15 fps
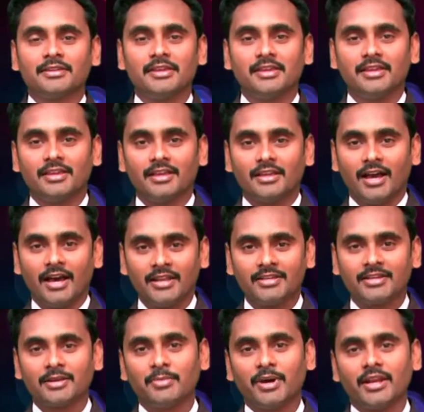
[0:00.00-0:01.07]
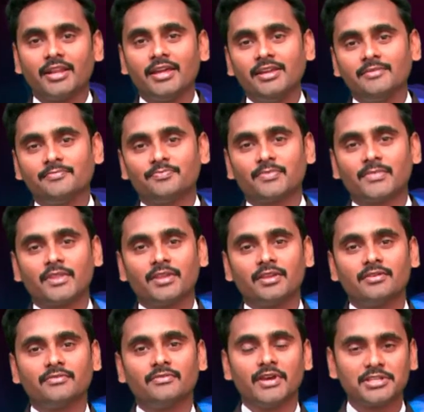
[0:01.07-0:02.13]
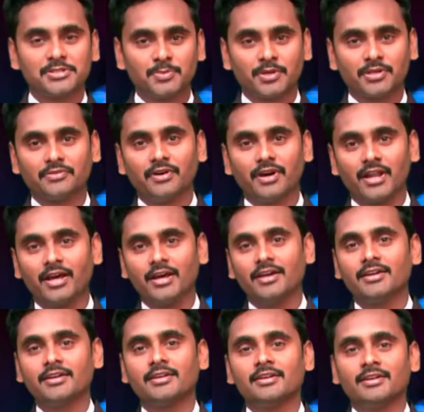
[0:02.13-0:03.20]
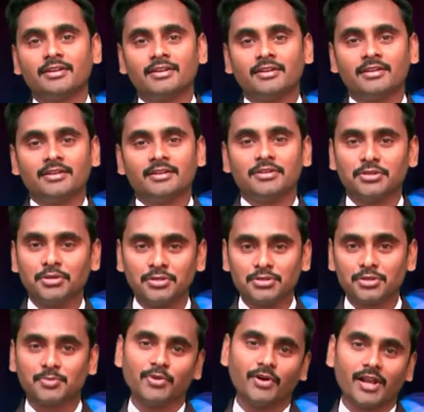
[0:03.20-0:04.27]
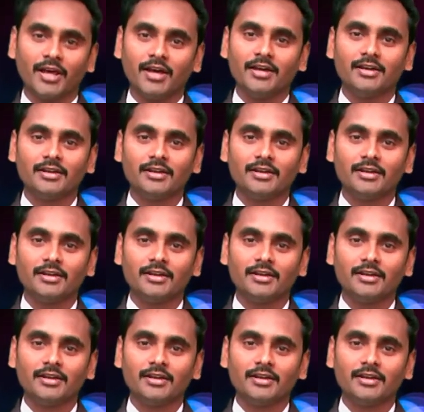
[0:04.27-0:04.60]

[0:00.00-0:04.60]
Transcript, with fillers: ఈ కార్యక్రమాన్ని ఫేస్బుక్ ద్వారా యూట్యూబ్ ద్వారా